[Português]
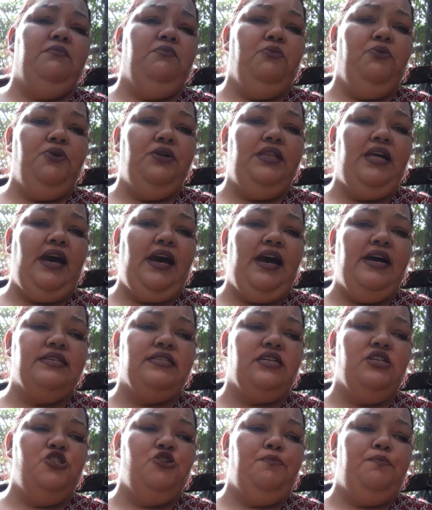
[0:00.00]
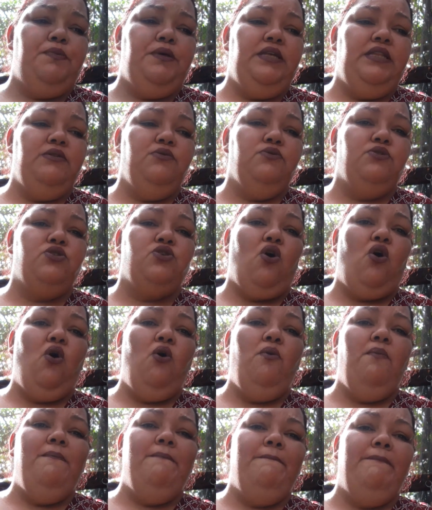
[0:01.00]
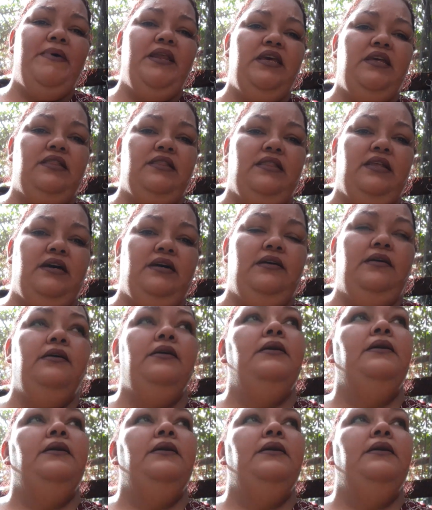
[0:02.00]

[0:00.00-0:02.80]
muita casca de pinos com brita.